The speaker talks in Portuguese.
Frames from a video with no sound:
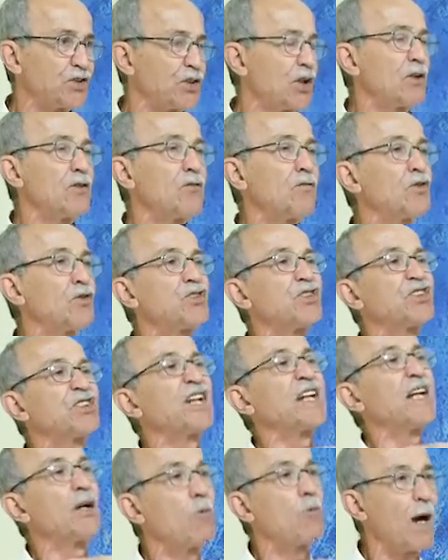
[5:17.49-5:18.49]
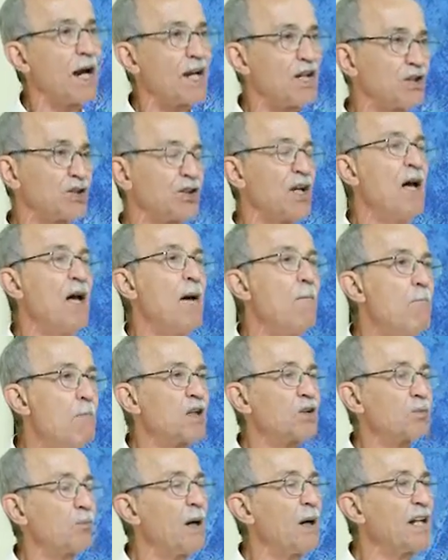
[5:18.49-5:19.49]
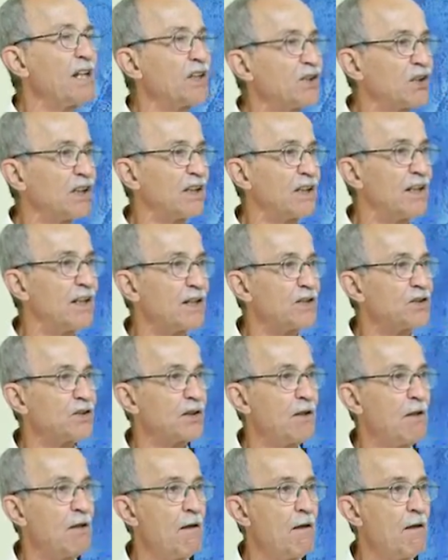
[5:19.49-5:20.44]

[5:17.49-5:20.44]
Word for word: Eu não vou dizer iguais, mas parecidas.